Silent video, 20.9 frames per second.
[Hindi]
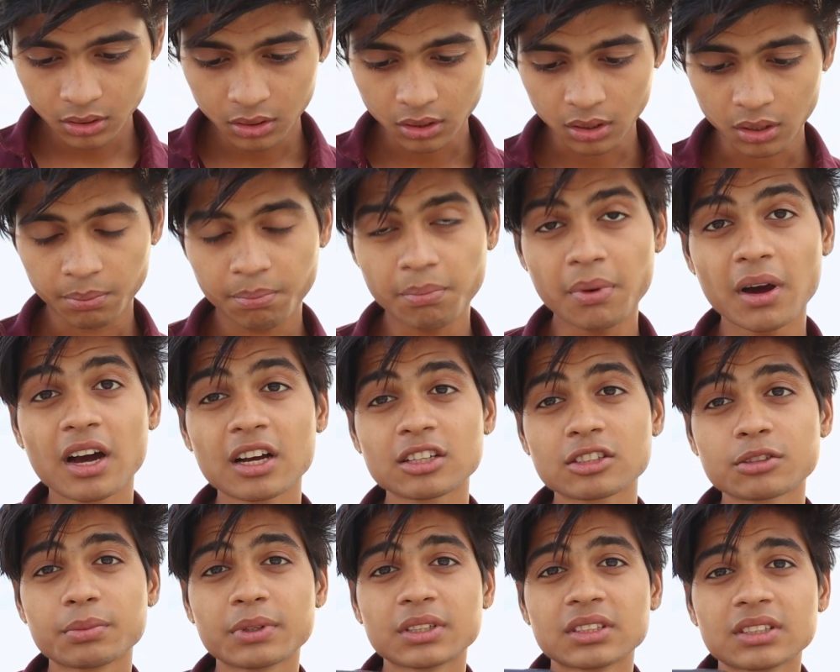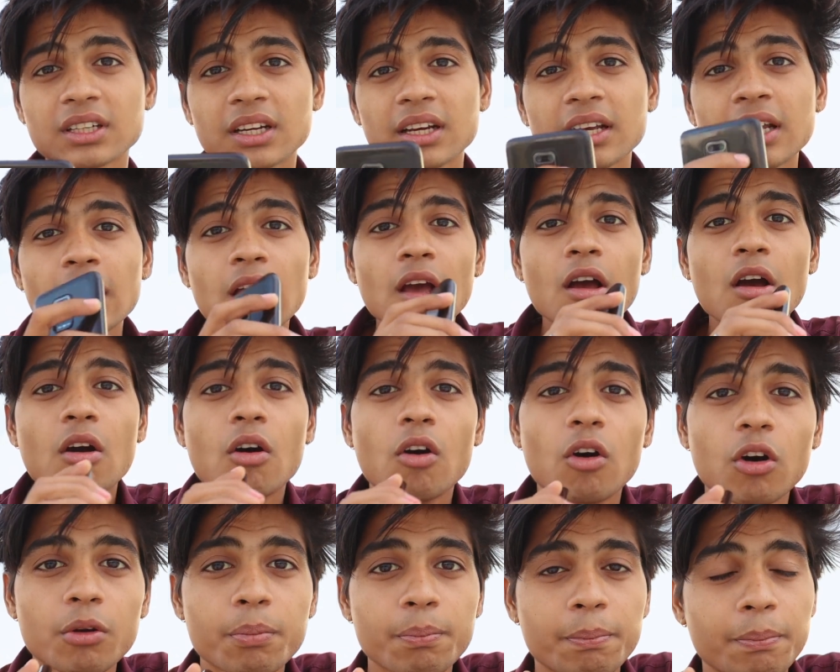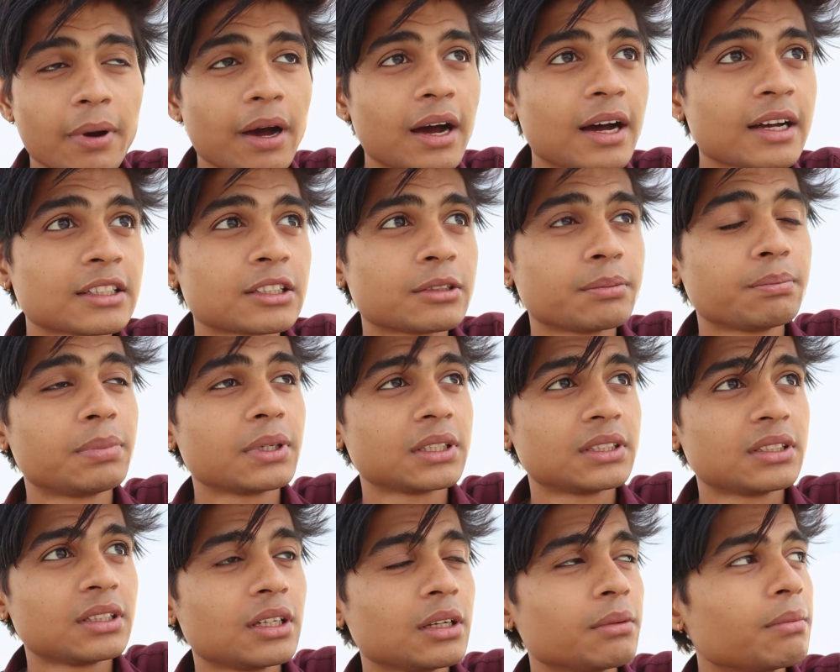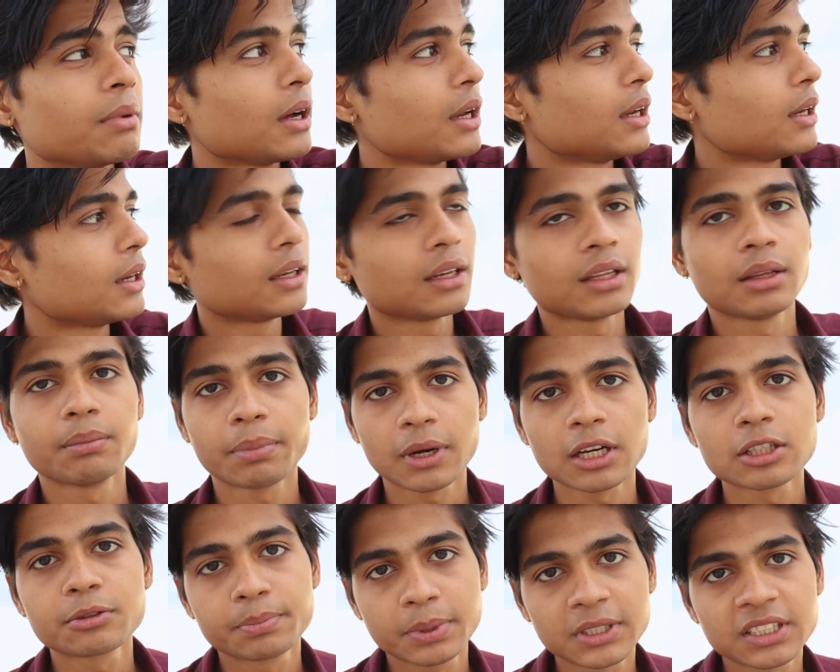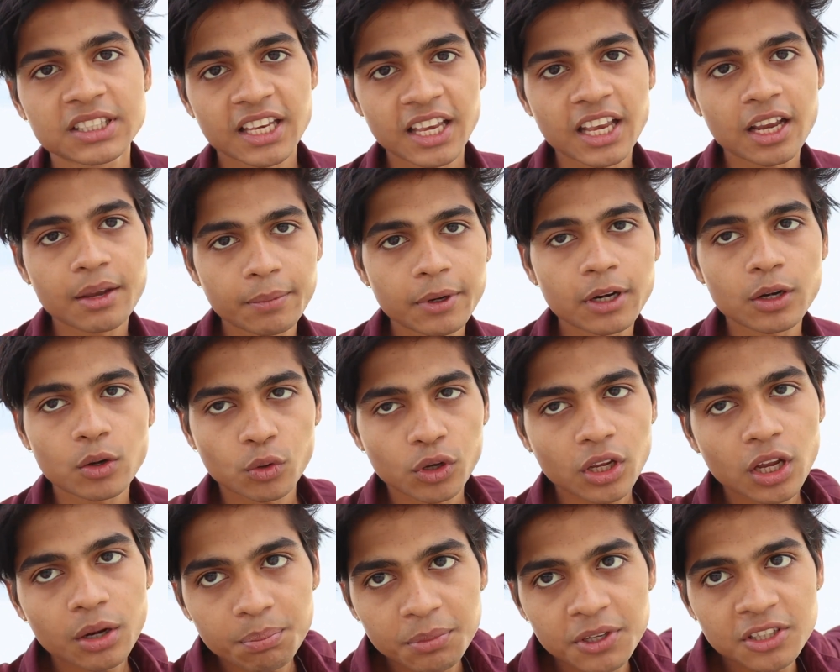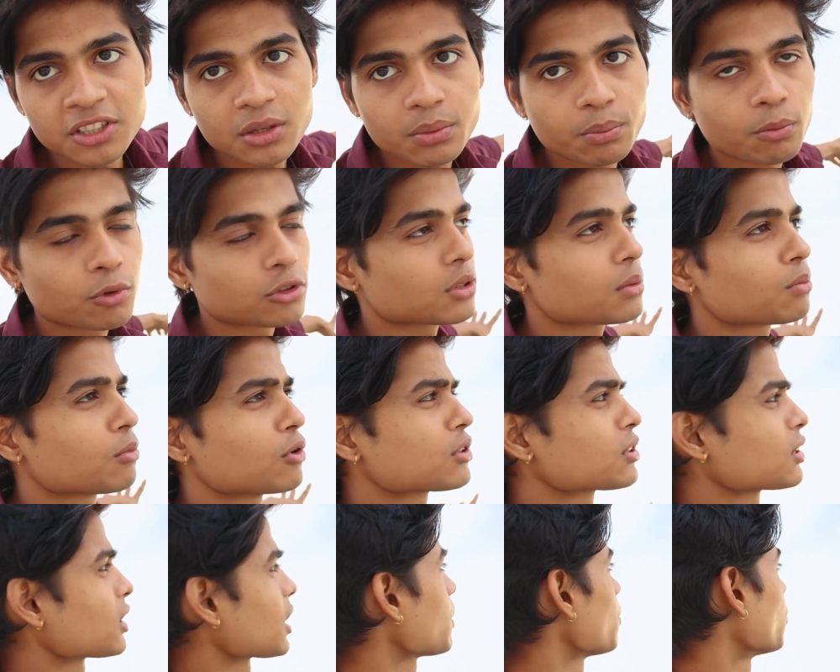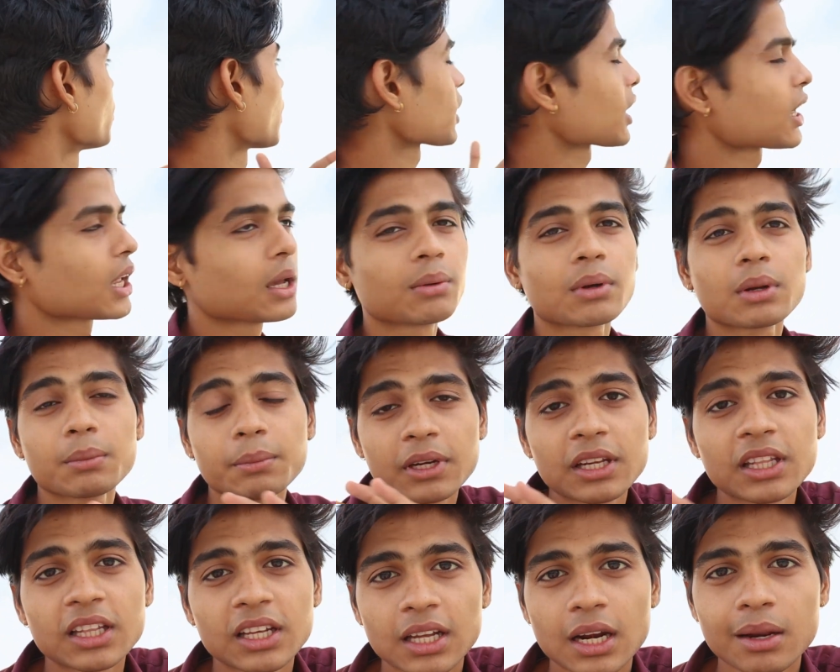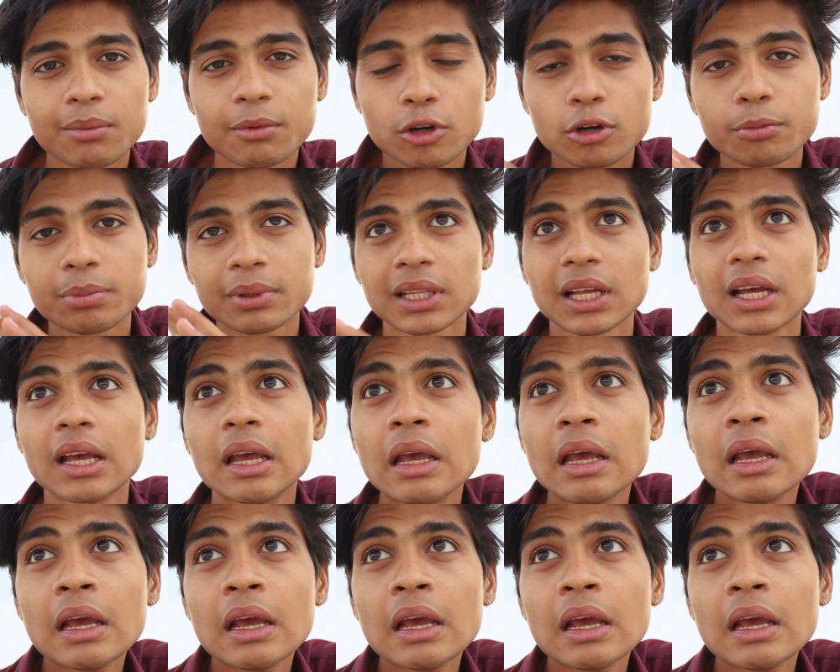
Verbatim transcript: हाँ पाँच बज गए और पाँच बजने वाले नहीं पाँच बज के एक मिनट हो गया पीछे मौसम बहुत ख़राब हो रहा है कैमरे में नहीं दिख रहा मेरे को पता है